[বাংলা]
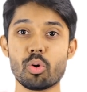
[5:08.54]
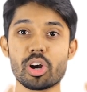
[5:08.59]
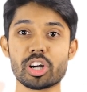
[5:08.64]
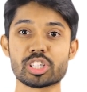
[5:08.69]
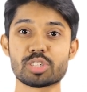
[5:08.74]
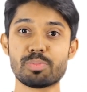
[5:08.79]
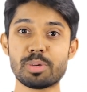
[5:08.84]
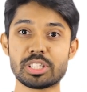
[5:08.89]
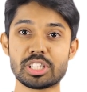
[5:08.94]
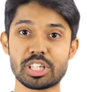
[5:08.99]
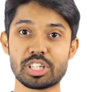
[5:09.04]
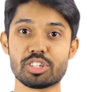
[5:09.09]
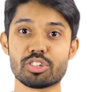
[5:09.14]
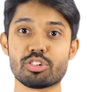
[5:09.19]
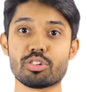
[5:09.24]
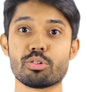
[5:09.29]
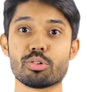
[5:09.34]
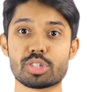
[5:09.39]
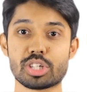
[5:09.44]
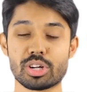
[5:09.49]
যে ওয়ার্ক স্পেস সেটার
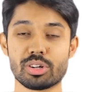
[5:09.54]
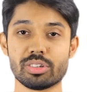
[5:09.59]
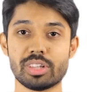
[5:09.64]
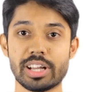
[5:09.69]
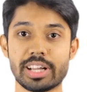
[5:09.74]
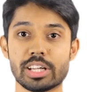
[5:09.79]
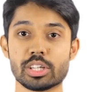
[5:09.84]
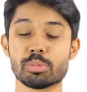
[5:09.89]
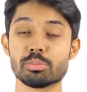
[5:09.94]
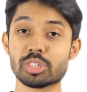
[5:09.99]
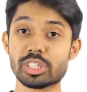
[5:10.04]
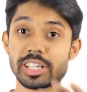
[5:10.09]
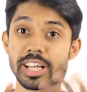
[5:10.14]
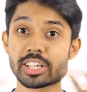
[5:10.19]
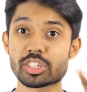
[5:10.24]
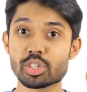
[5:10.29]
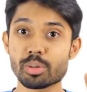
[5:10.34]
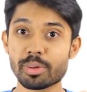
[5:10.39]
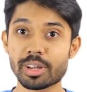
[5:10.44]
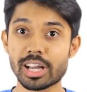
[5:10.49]
জন্য গোছানো থাকে তুমি যে
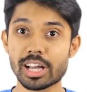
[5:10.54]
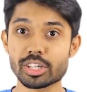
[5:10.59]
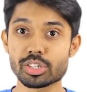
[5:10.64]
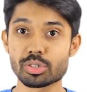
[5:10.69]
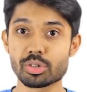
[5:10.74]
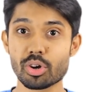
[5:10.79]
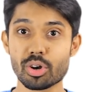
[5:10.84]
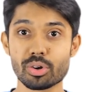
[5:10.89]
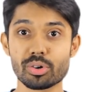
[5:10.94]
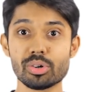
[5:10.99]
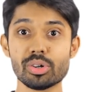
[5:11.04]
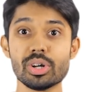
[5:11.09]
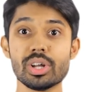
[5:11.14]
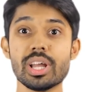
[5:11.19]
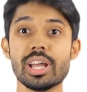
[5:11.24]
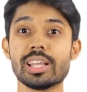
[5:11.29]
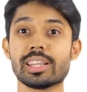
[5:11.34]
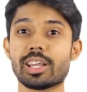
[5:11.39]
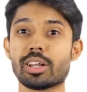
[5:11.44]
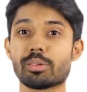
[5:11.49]
ডেস্কটপে কাজ করো
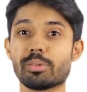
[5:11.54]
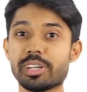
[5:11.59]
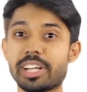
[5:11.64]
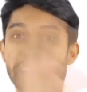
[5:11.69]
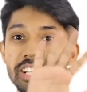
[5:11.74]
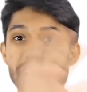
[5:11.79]
তা তোমার